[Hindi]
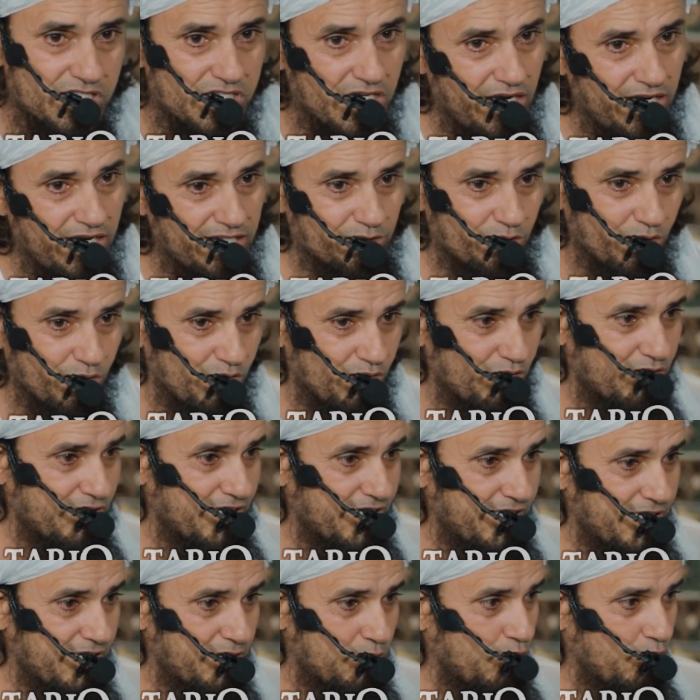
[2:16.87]
जिल्लत तो
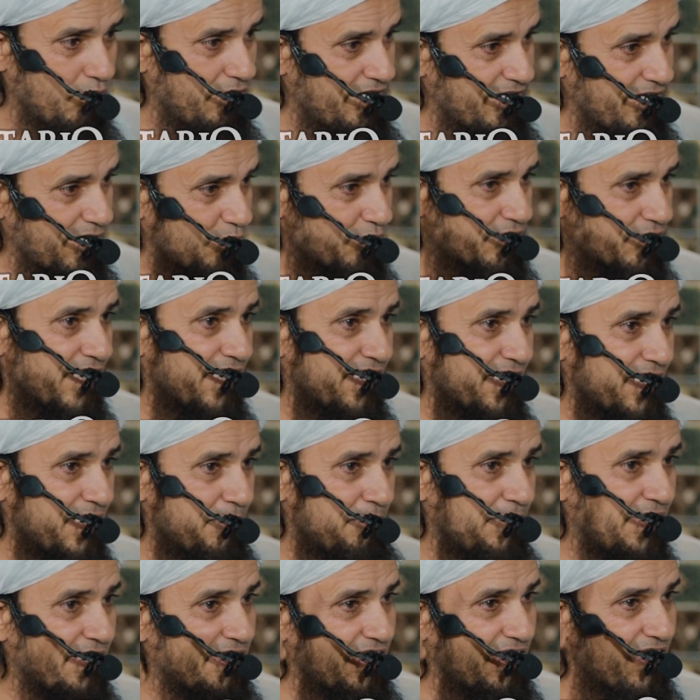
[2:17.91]
होगी उंगलियां उठेंगी
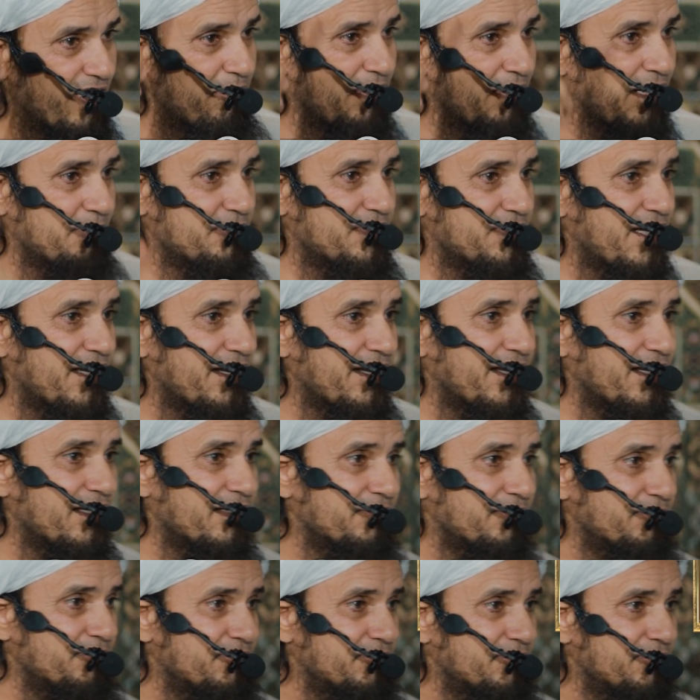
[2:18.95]
बेटी का बाप जा रहा
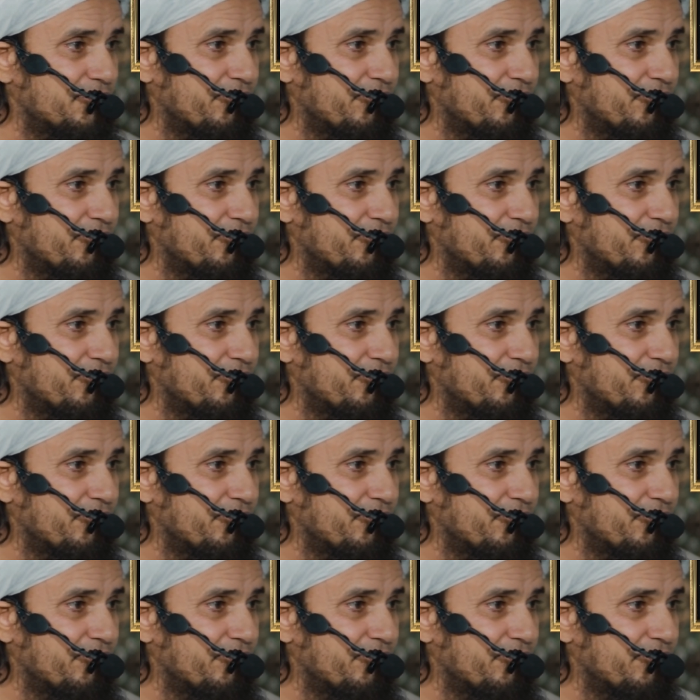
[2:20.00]
है